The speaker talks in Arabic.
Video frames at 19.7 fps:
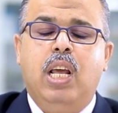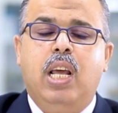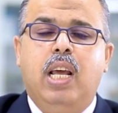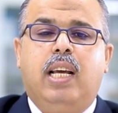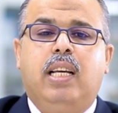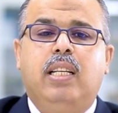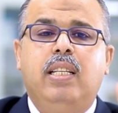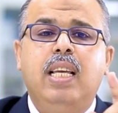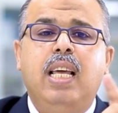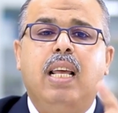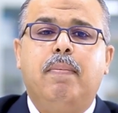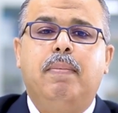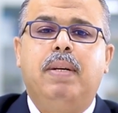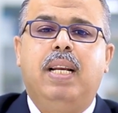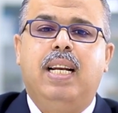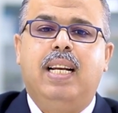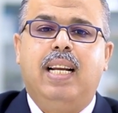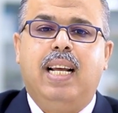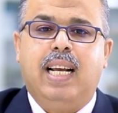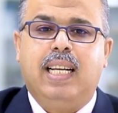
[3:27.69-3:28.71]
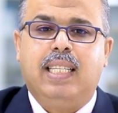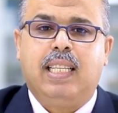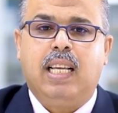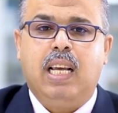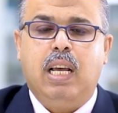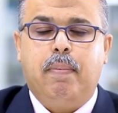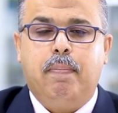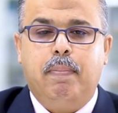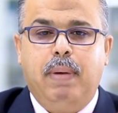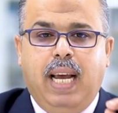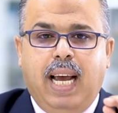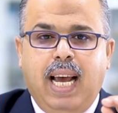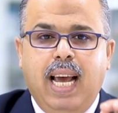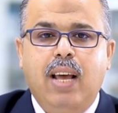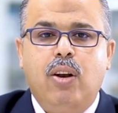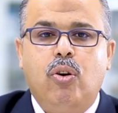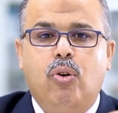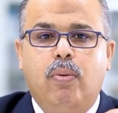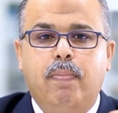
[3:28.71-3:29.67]
كتير من الناس
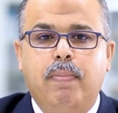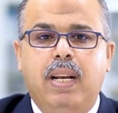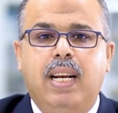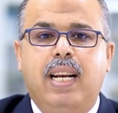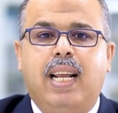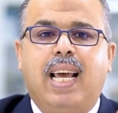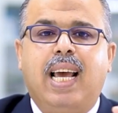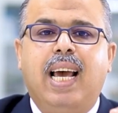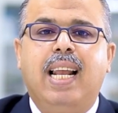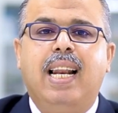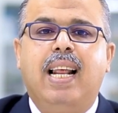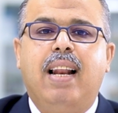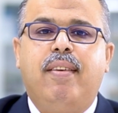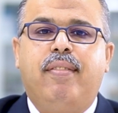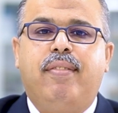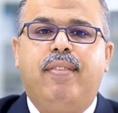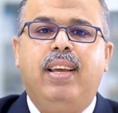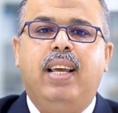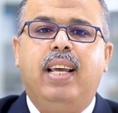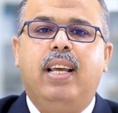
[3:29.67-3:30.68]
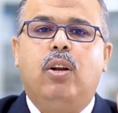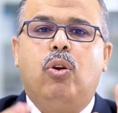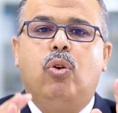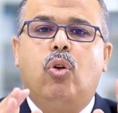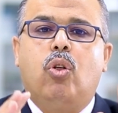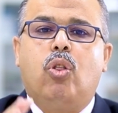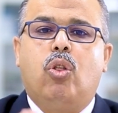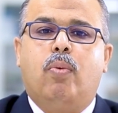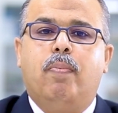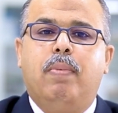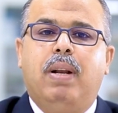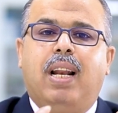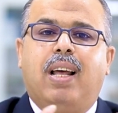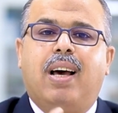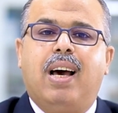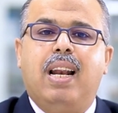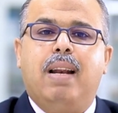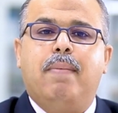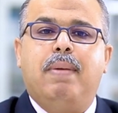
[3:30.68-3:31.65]
بيعانوا من خلل في نظم
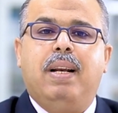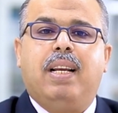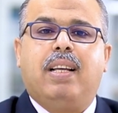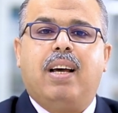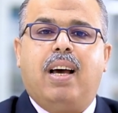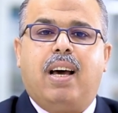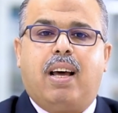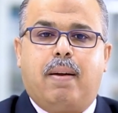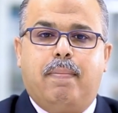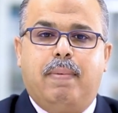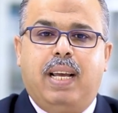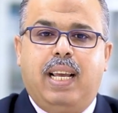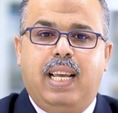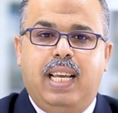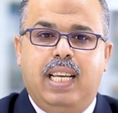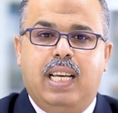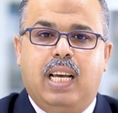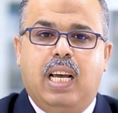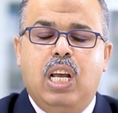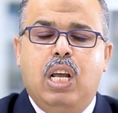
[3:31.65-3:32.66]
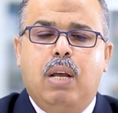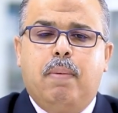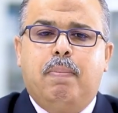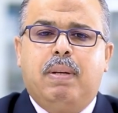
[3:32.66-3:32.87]
القلب الكهربائية